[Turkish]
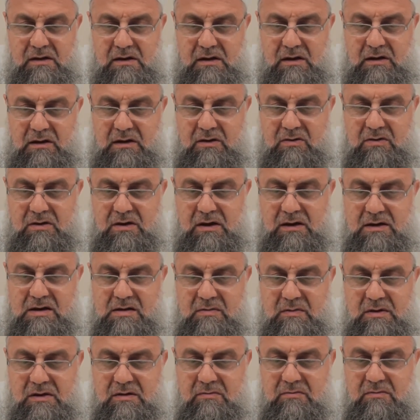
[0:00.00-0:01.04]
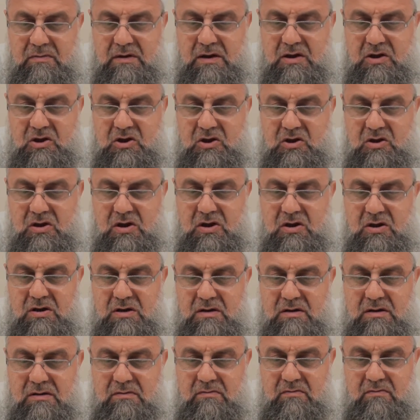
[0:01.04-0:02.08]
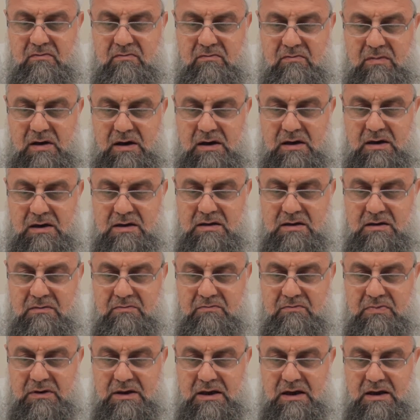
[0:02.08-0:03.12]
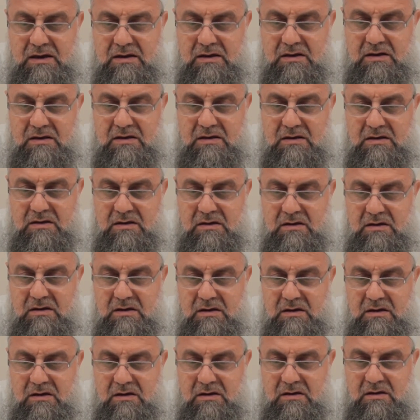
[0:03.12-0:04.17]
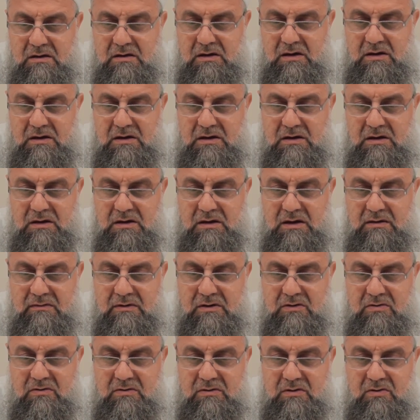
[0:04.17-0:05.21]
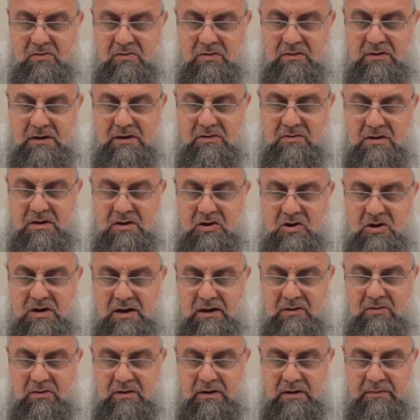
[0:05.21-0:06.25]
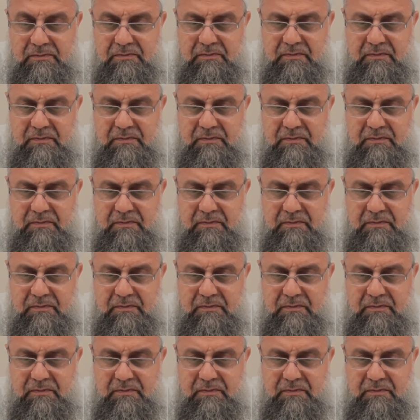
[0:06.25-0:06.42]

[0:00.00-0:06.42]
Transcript: Allahu Teala isimlerinin eşşehid manası bilen. Dendi ki kıyamet gününde kullanan üzerine şahit olan.